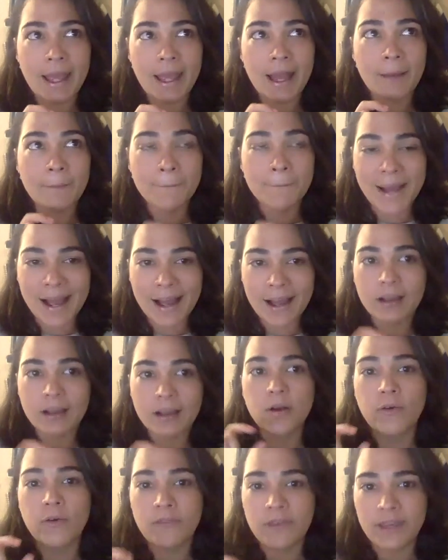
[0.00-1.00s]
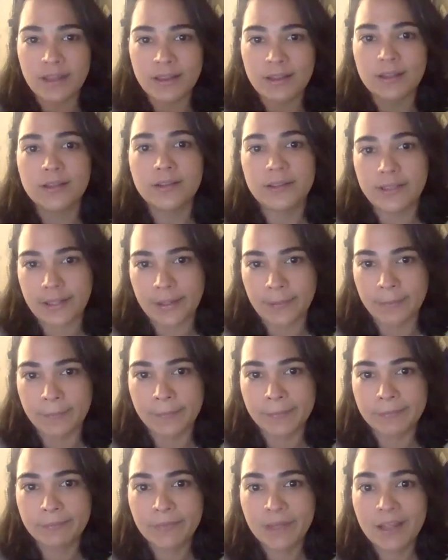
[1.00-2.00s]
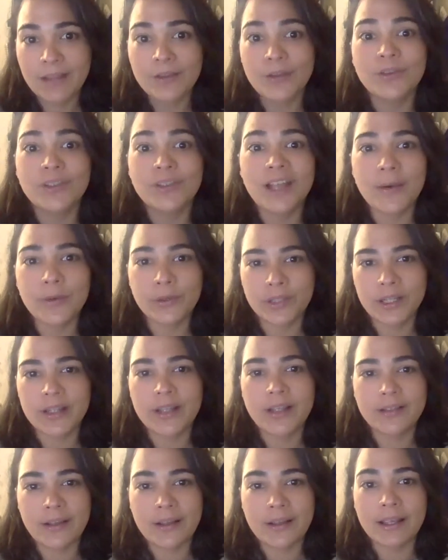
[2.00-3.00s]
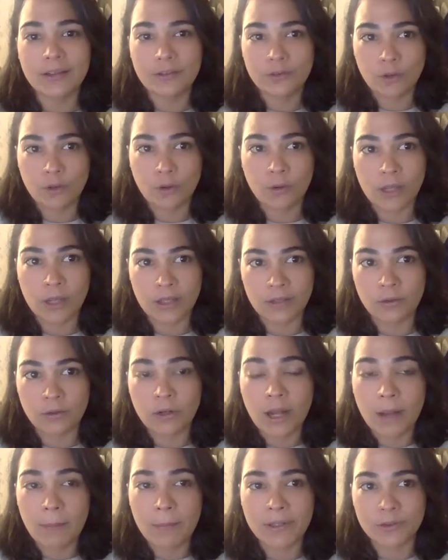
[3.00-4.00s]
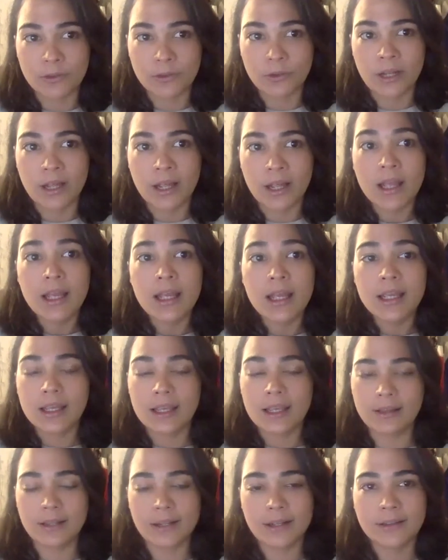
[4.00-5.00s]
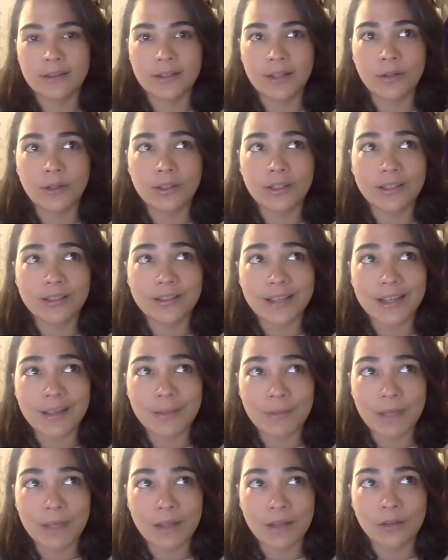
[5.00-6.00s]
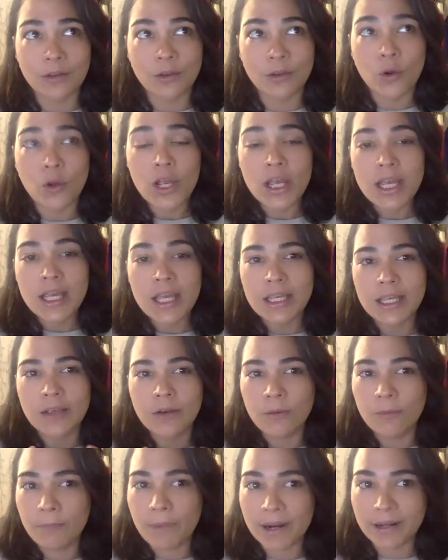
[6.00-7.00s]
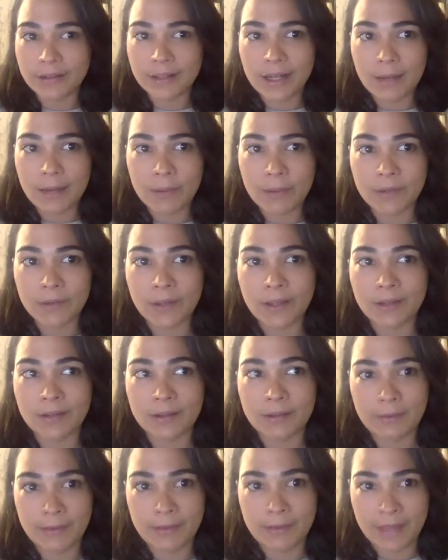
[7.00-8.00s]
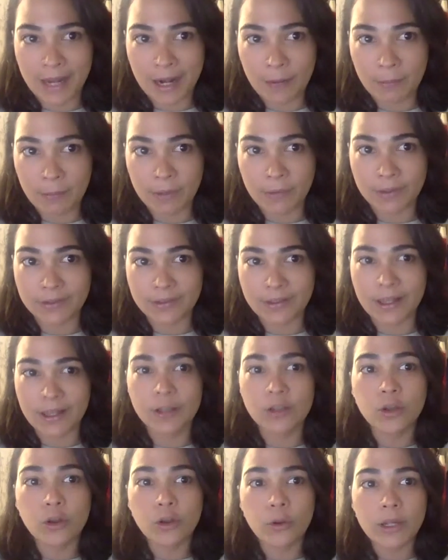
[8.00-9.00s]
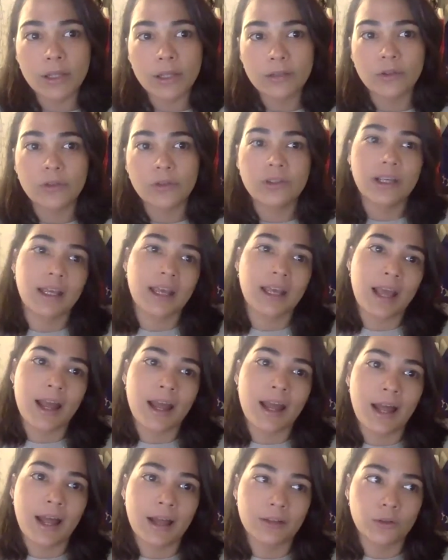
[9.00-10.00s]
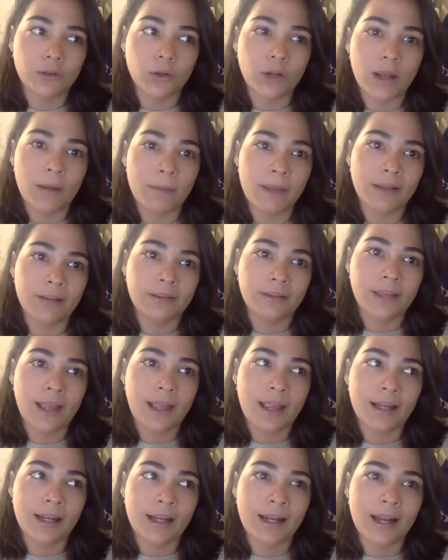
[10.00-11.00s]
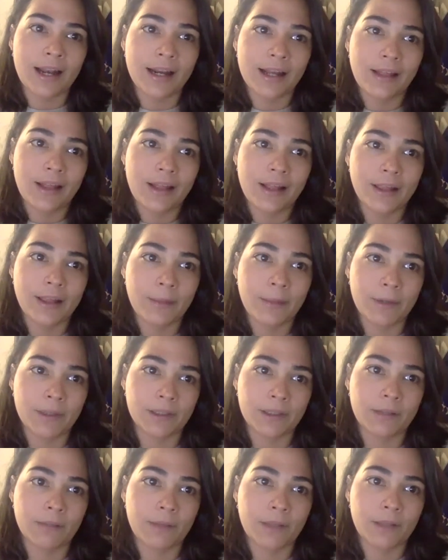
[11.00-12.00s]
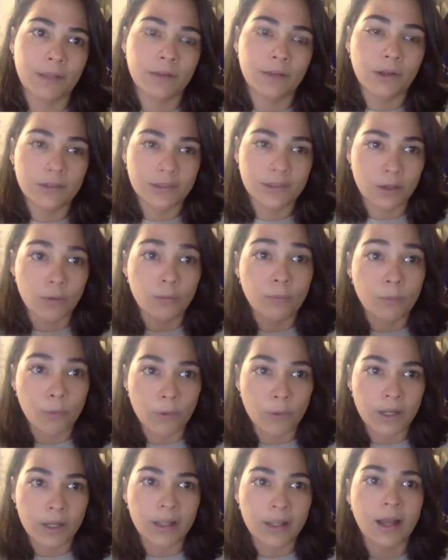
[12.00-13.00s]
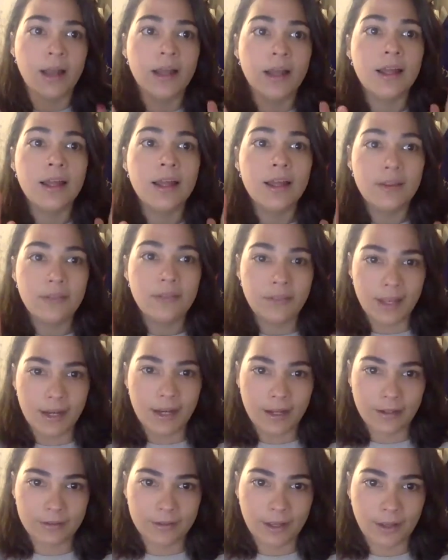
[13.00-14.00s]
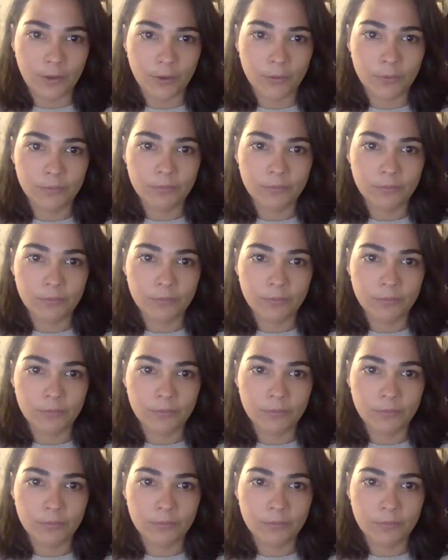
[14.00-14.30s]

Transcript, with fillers: más COVID Team. Entonces, a usted ya sabe que, que son las personas que están haciendo este seguimiento y comparte la de la privacidad. Todo esto se queda solamente en el área del Departamento de Salud Pública del Estado.